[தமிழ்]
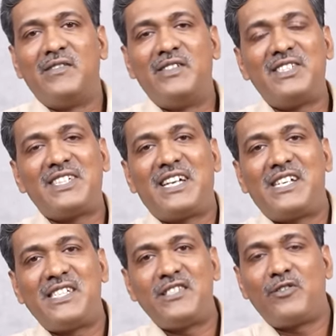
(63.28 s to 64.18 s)
விருச்சக
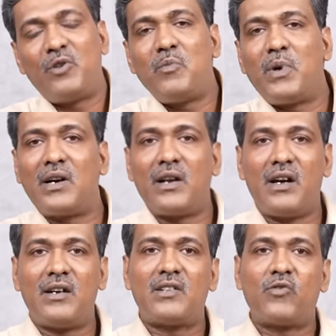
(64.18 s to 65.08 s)
ராசி இந்த தொழில்
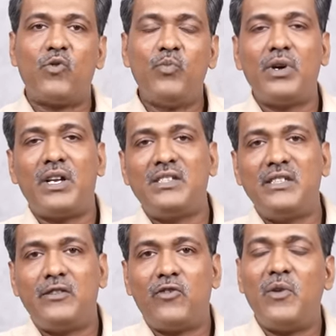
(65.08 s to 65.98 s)
பார்க்கலாம் கும்ப ராசி
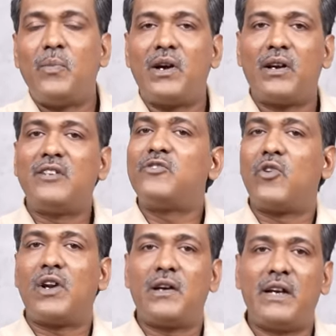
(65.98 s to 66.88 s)
இந்த தொழில் பார்க்கலாம்னு
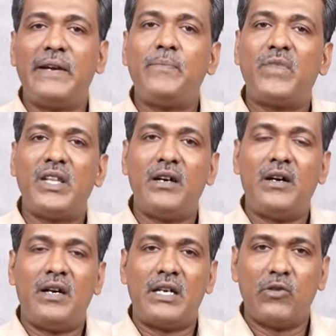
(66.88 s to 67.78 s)
சொல்கிறாங்களே
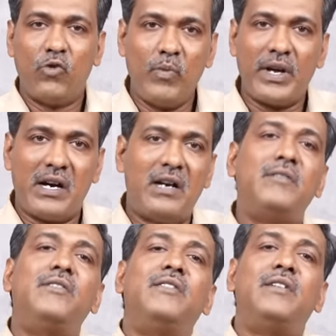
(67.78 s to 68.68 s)
இது உண்மையா
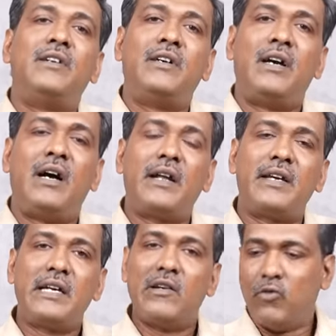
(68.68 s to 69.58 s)

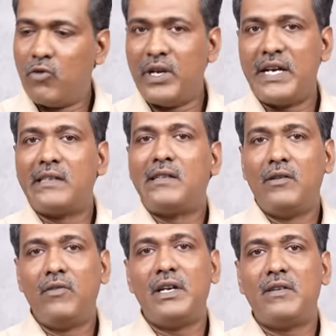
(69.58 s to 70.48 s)
ஆனால் எங்கள் ஊரில் எங்கள்
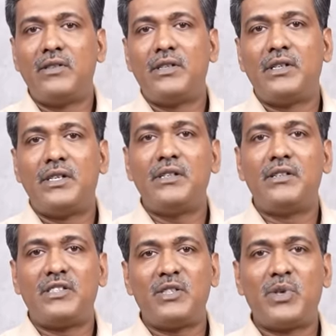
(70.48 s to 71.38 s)
தெருவுலேயே வந்து
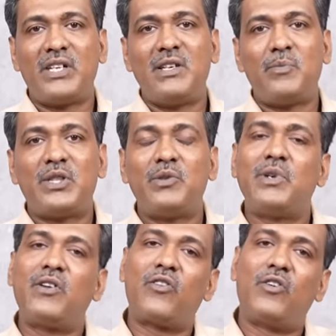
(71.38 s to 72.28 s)
ரிஷபராசியில் ராசியில் பத்து
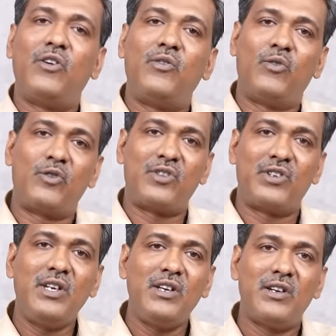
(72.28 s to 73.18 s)
பேர் இருக்கும் ஒருத்தர்